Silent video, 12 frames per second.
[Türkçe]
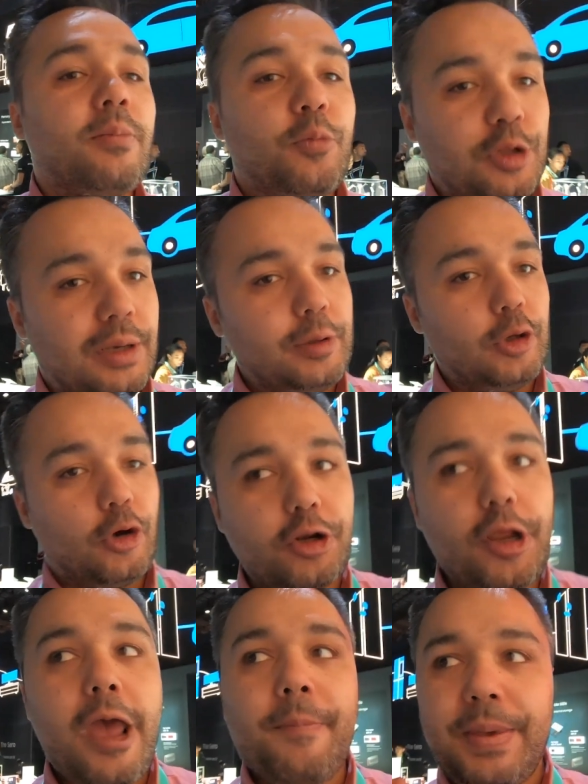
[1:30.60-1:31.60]

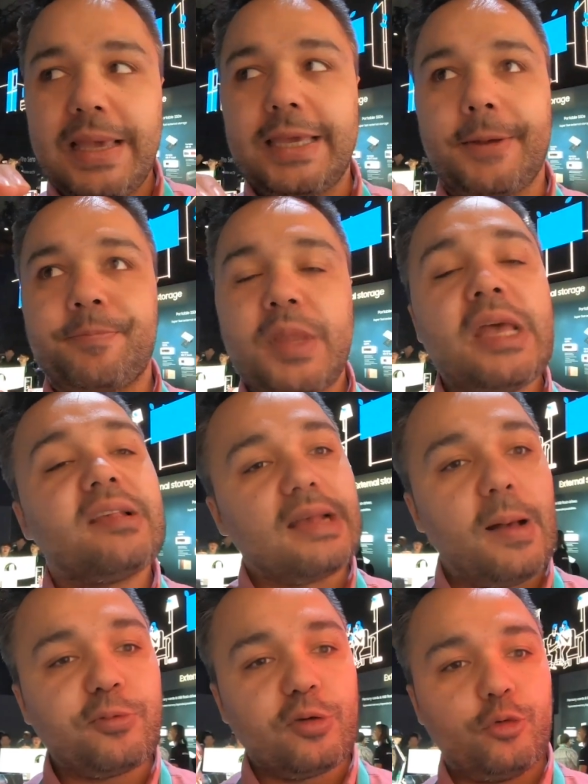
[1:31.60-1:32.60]
bulabiliyor. Peki
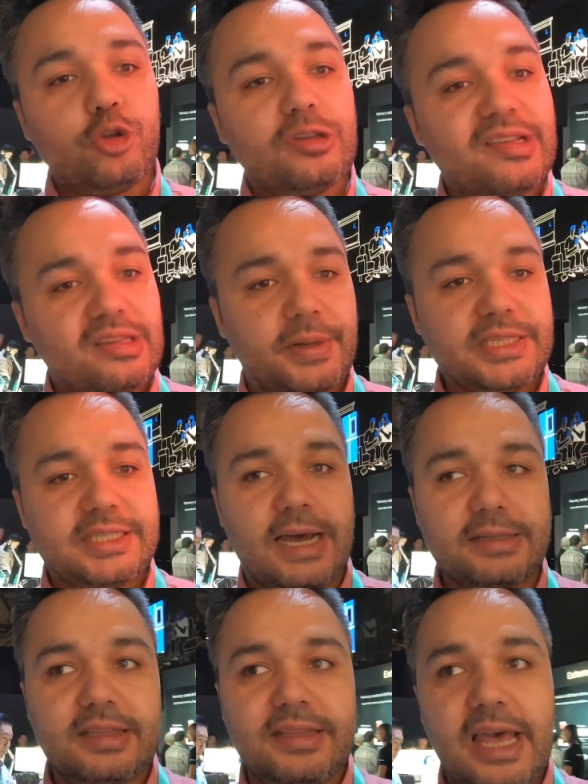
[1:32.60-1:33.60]
Samsung bunu nasıl
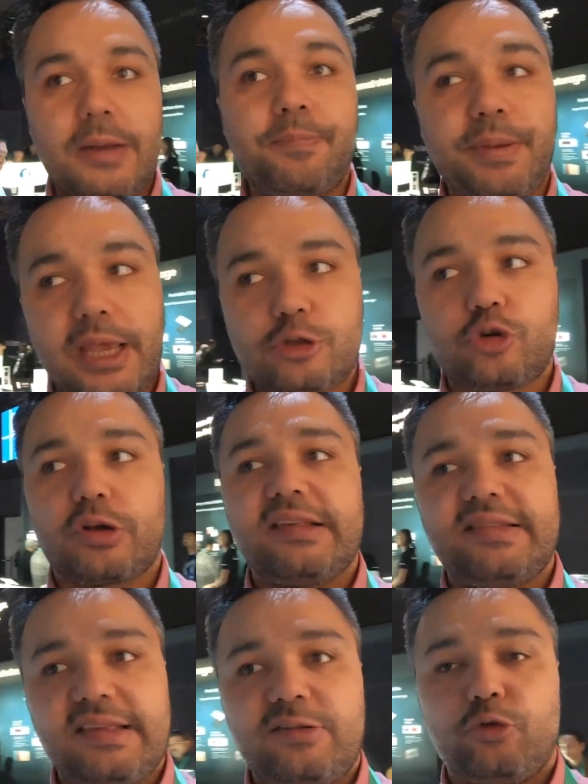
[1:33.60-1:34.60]
başardı? Diğer pek çok
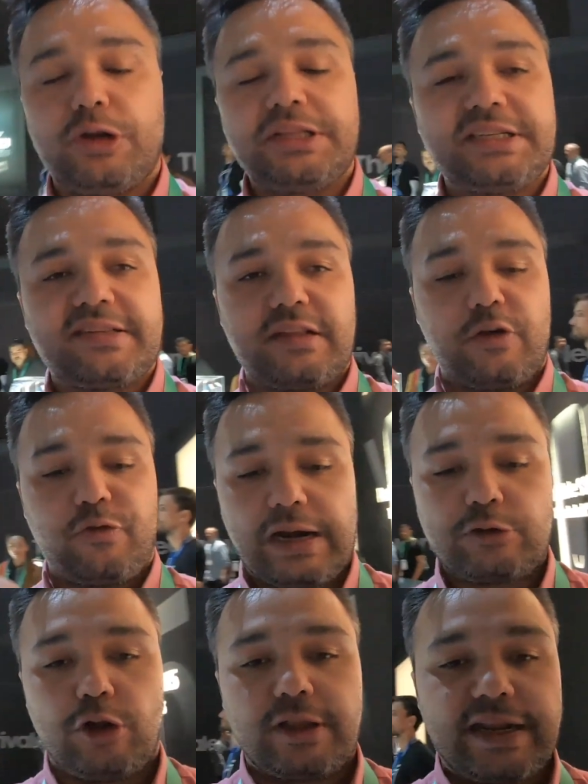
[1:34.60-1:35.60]
SSD üreticisinden
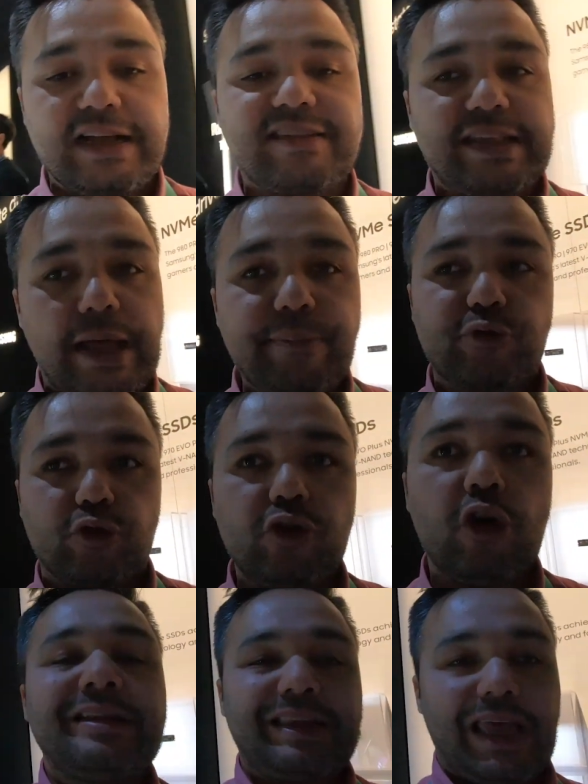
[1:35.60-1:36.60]
farklı olarak Samsung
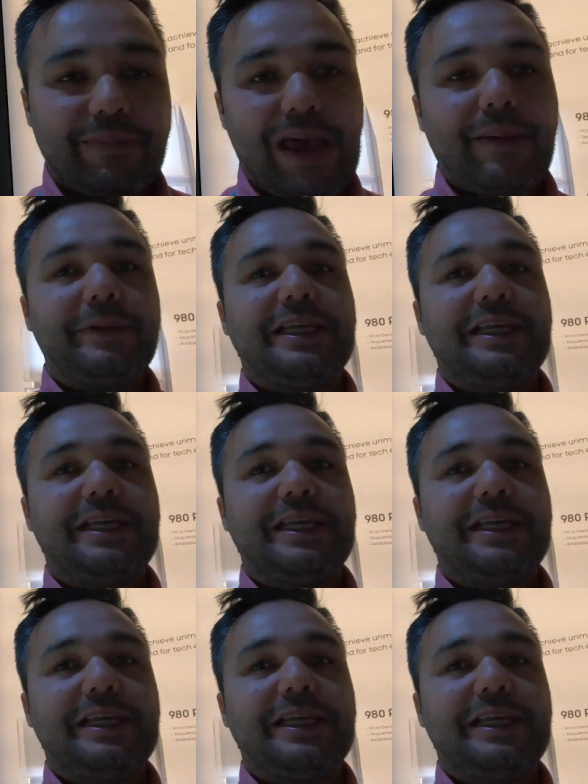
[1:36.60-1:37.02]
temel